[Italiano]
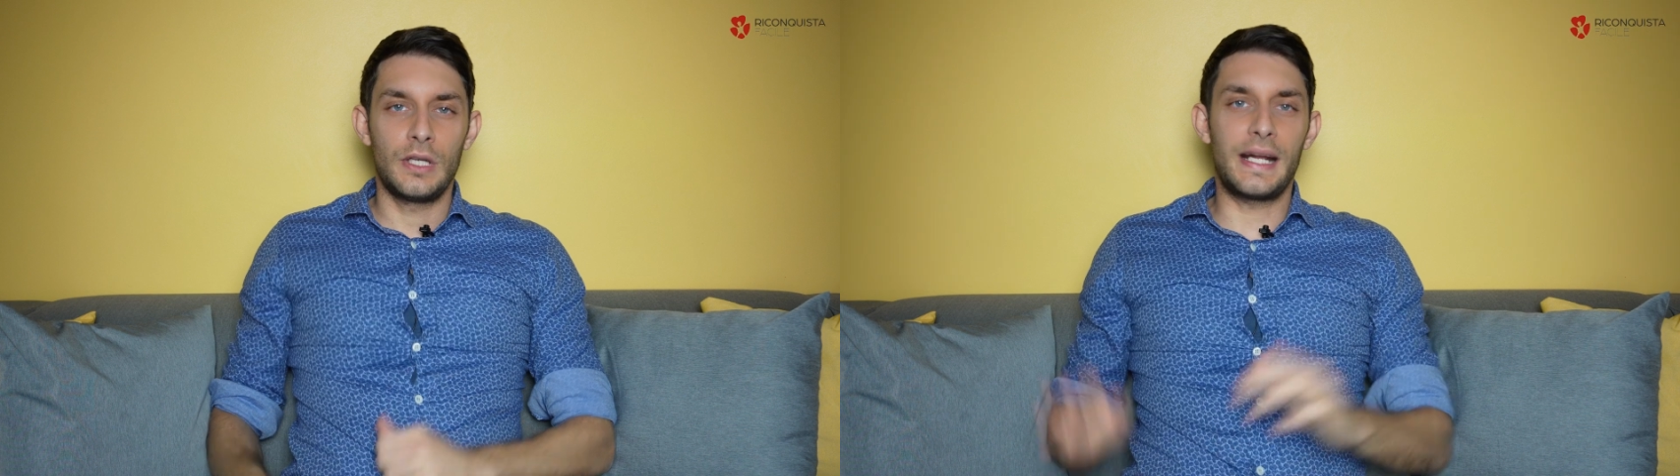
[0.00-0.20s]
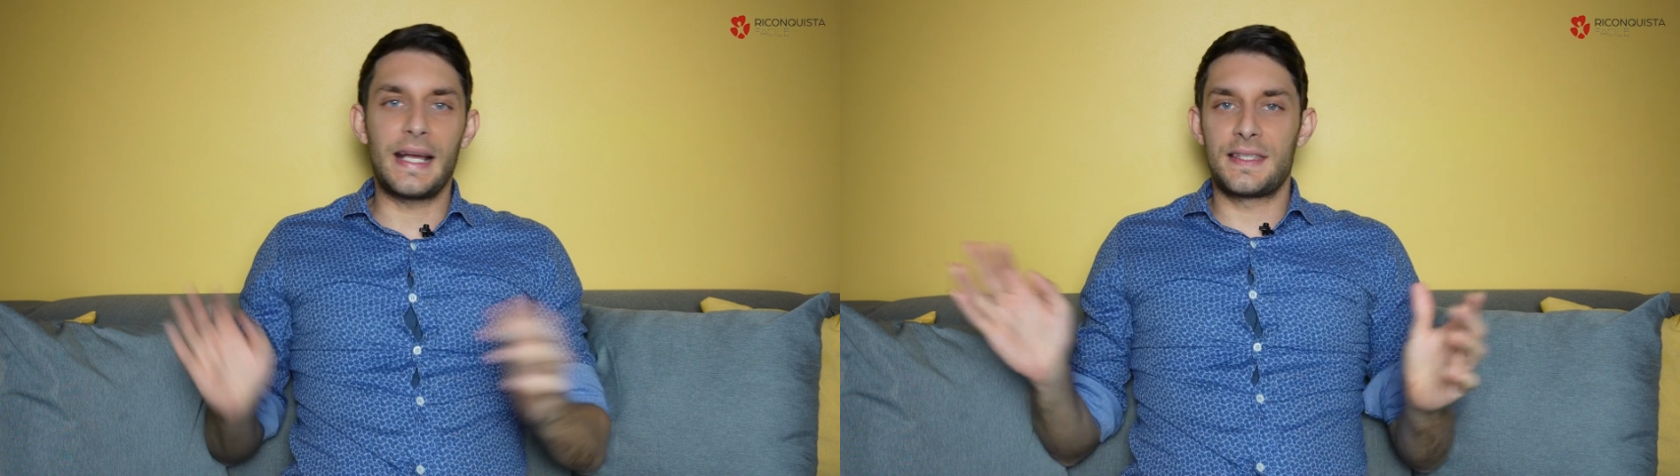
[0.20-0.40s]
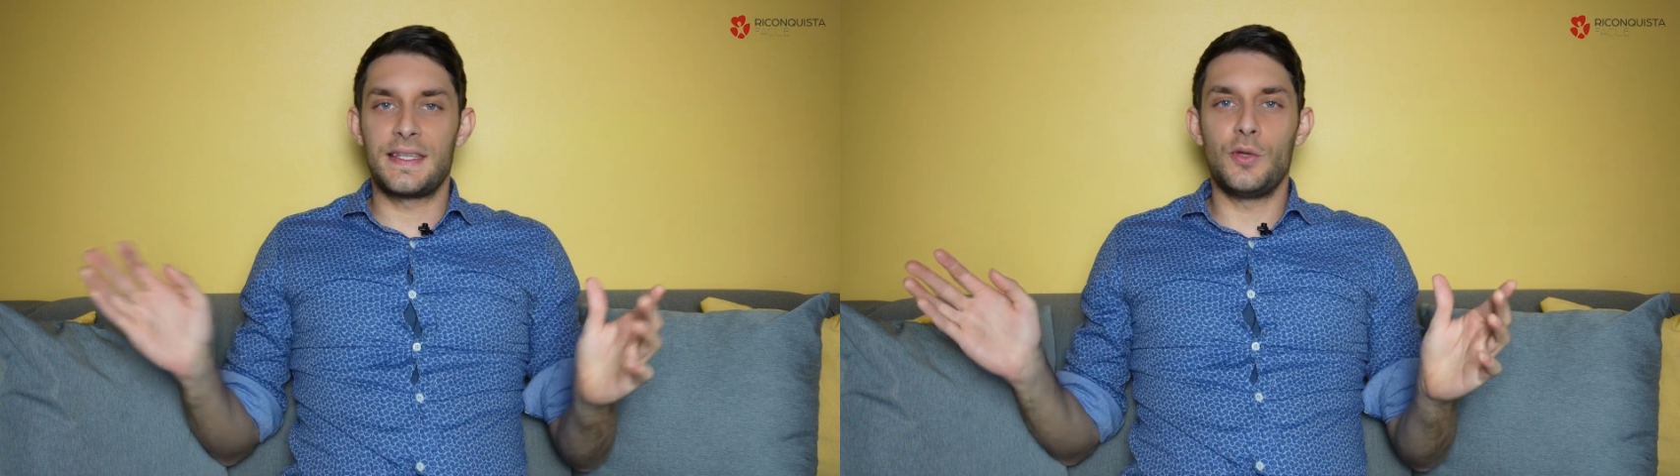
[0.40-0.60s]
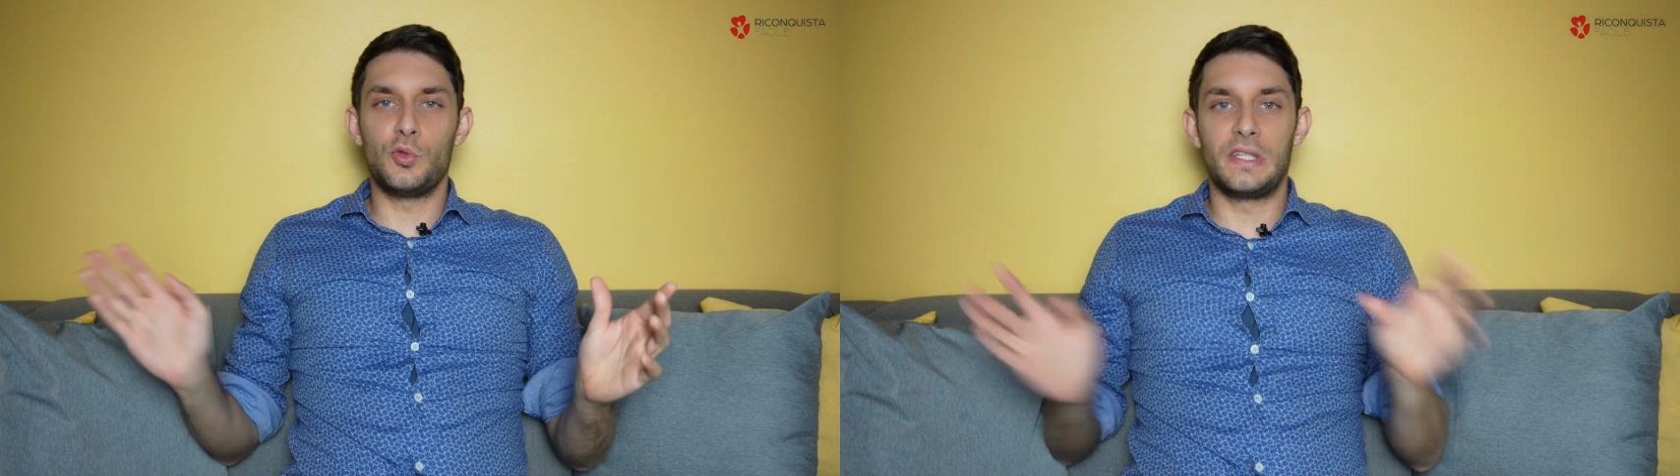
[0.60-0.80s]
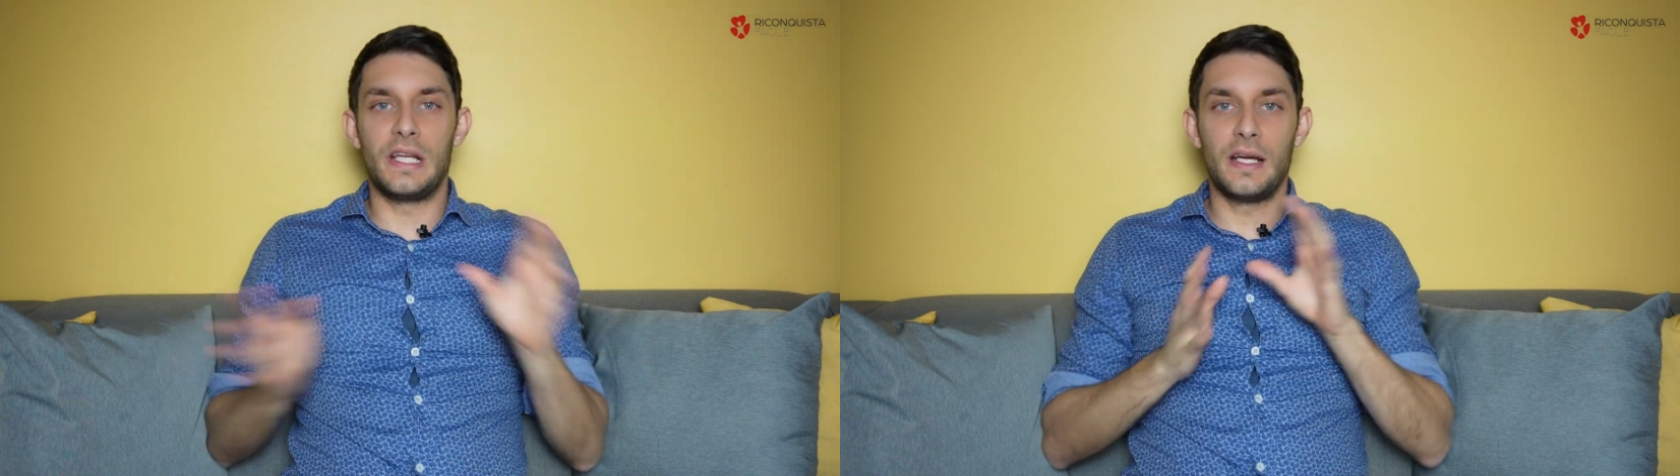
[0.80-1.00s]
Ragazzi, è
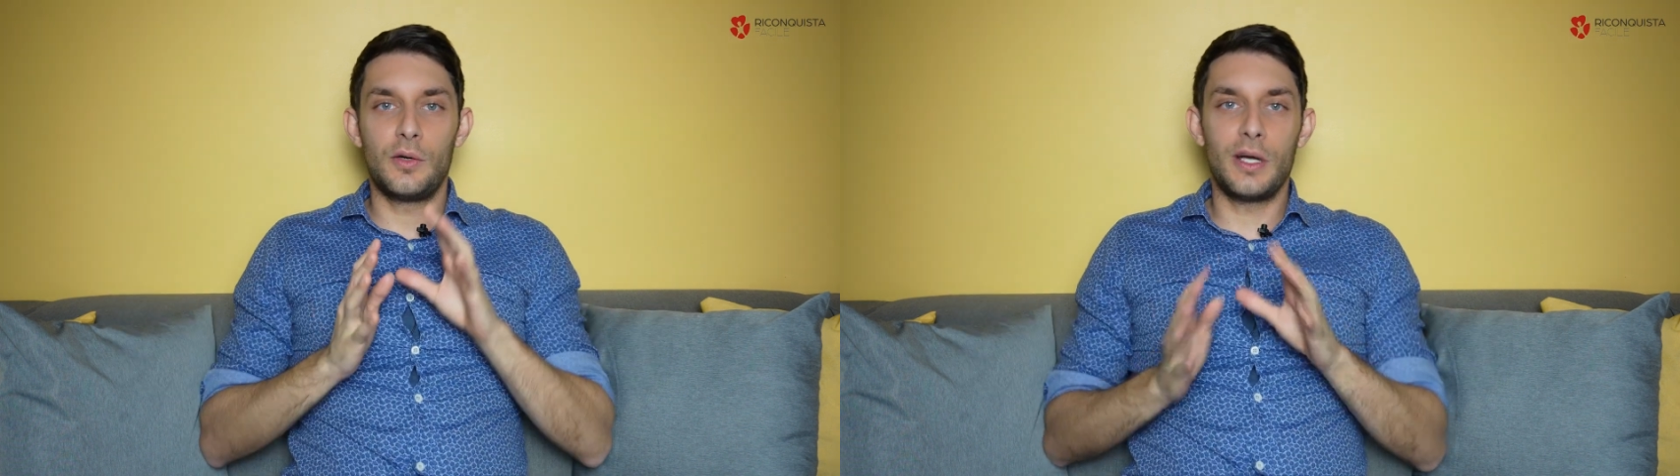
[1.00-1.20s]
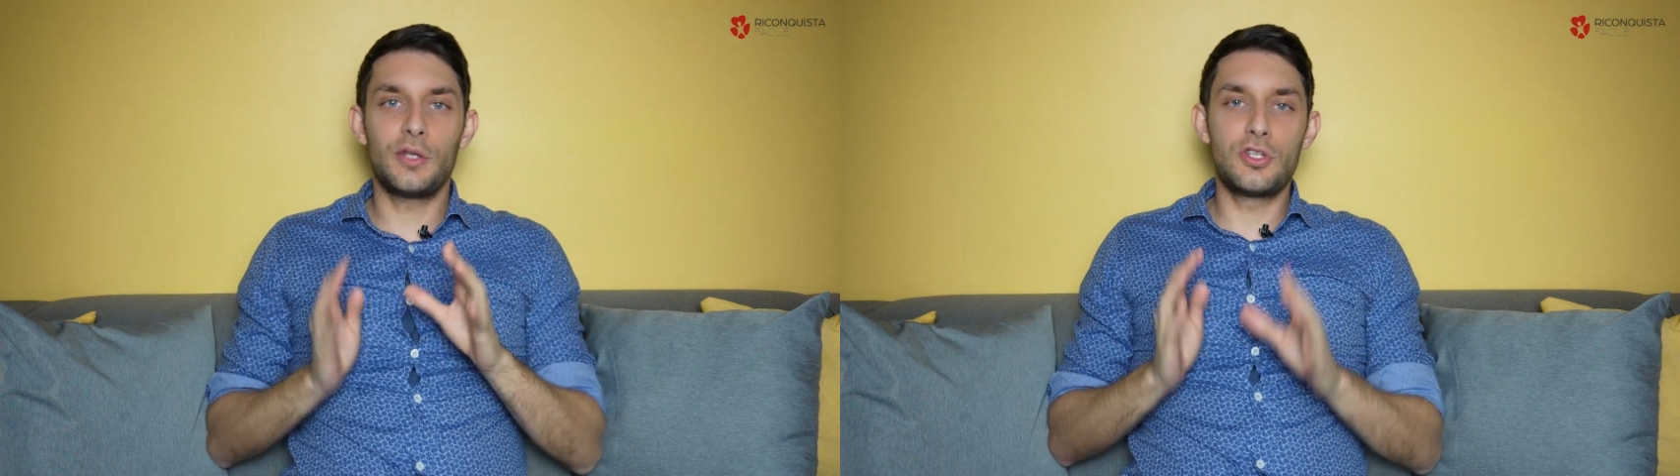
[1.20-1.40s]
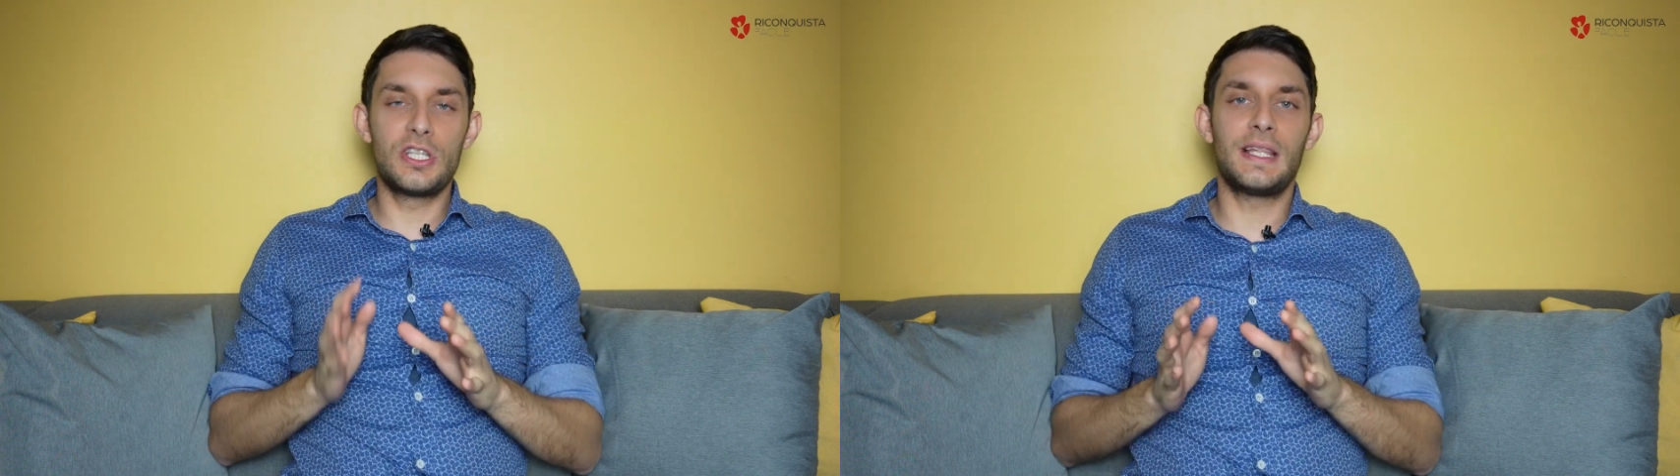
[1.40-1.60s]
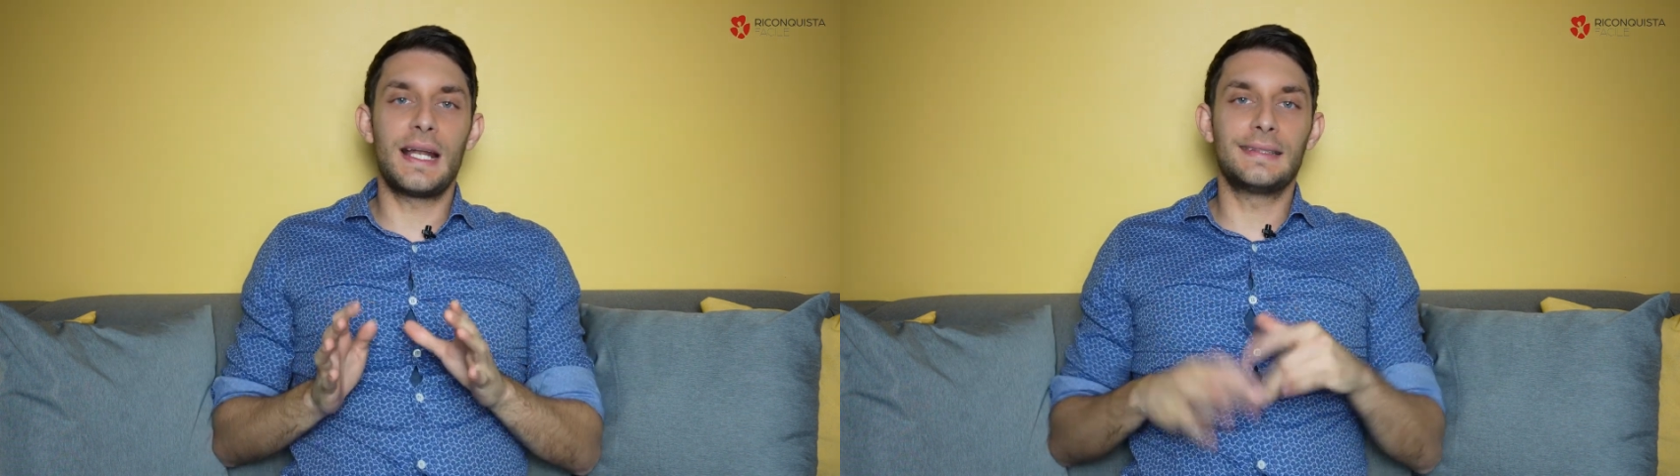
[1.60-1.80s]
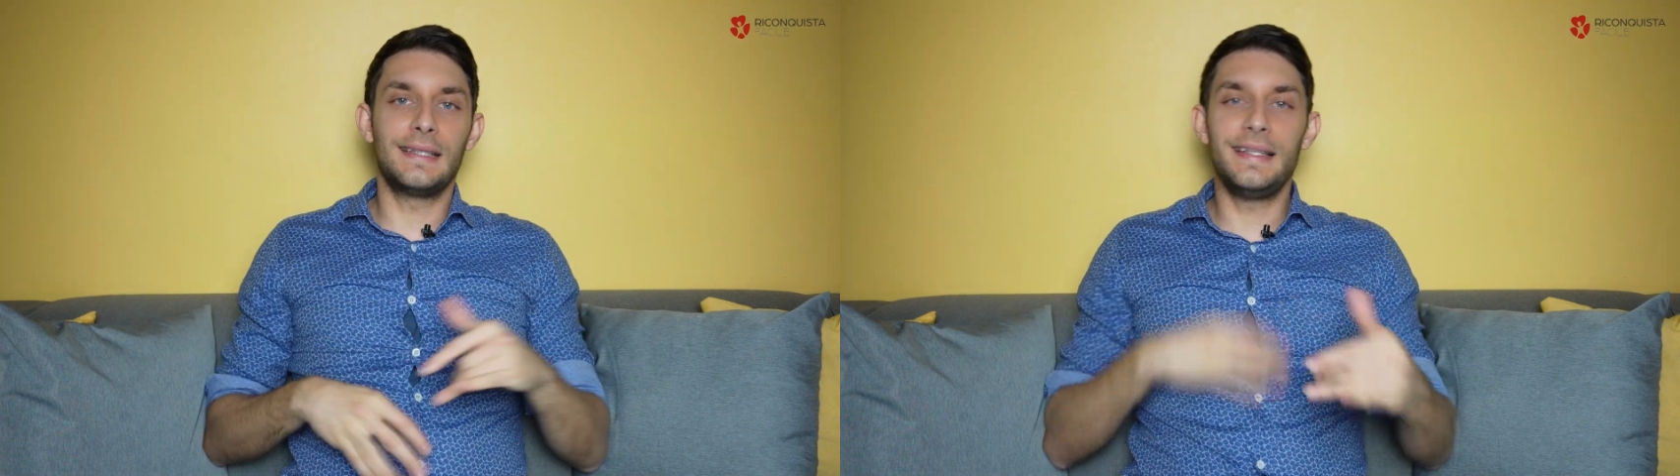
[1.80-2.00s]
inutile. Quando si
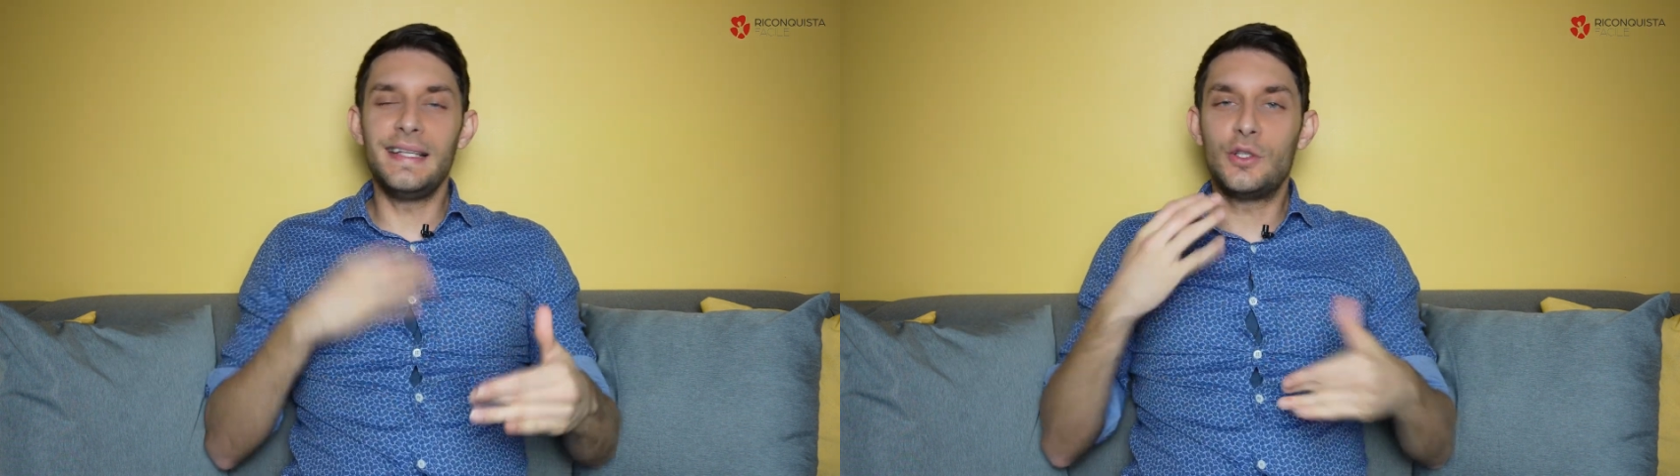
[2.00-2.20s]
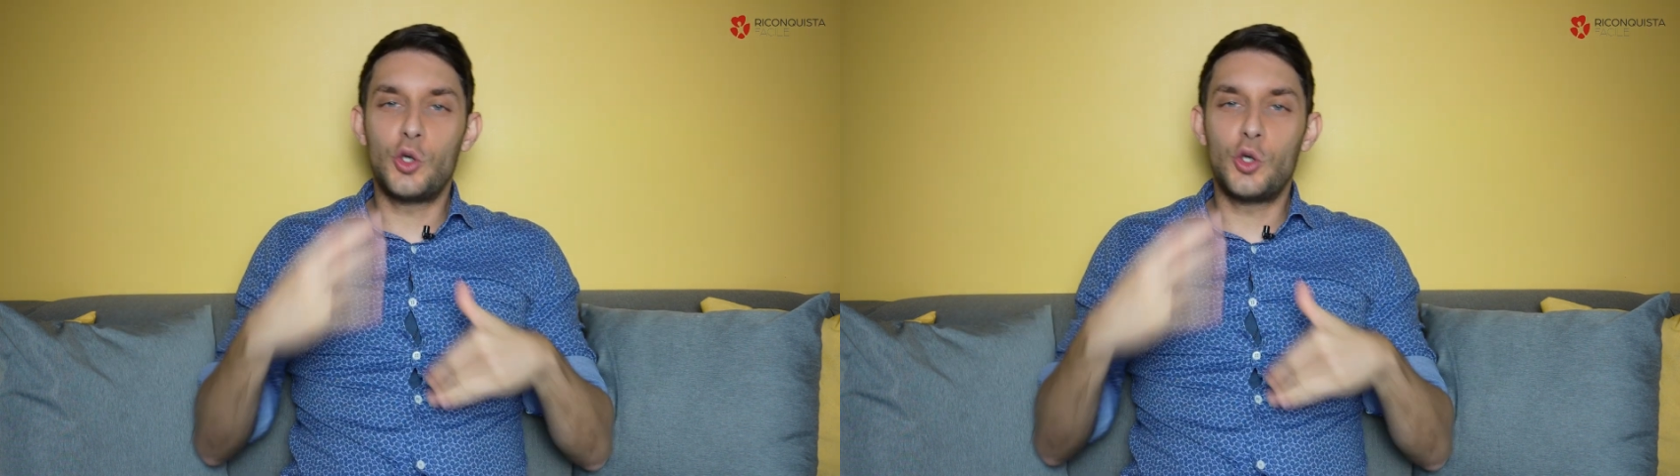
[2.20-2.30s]
tratta di